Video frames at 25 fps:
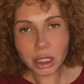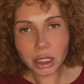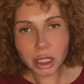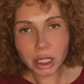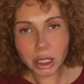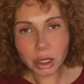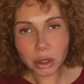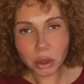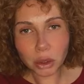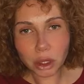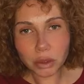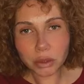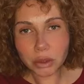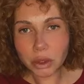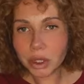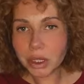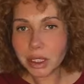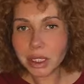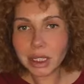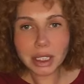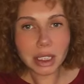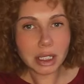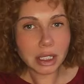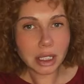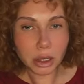жидкая кровь, то
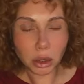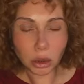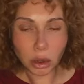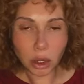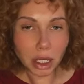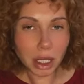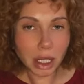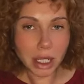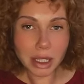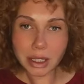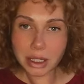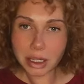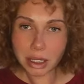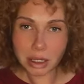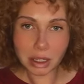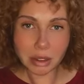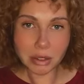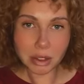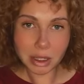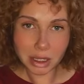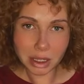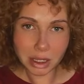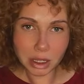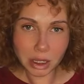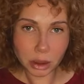есть не которая
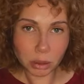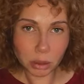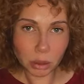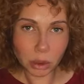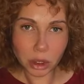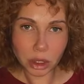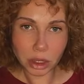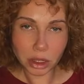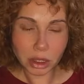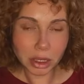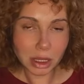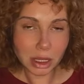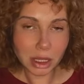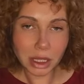остановиться не может,